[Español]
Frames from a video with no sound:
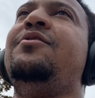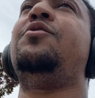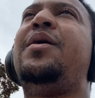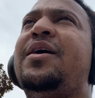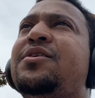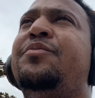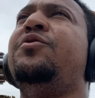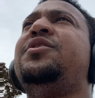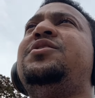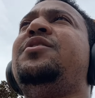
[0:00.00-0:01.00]
Lo más que te
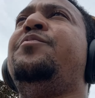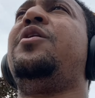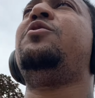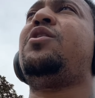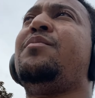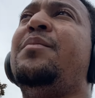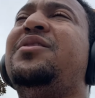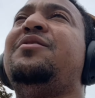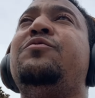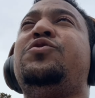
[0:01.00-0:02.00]
puedo decir, porque es lo que más me
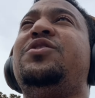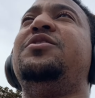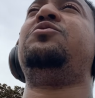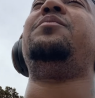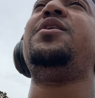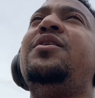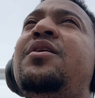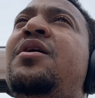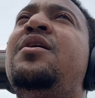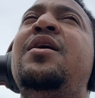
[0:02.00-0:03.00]
está funcionando a mí,
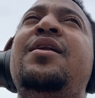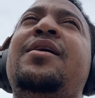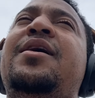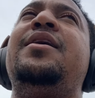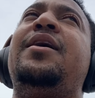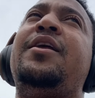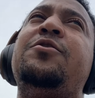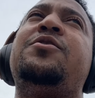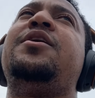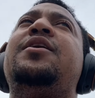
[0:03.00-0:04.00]
que
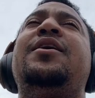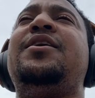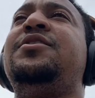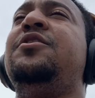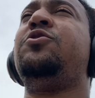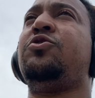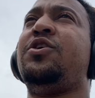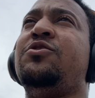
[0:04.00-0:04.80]
creo que gracias a Dios estoy